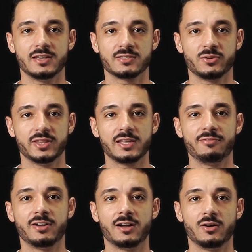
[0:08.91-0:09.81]
Essa é a
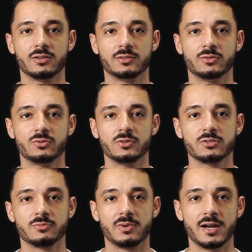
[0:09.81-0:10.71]
oitava aula do
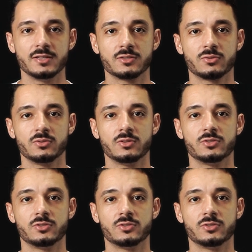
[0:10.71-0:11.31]
curso básico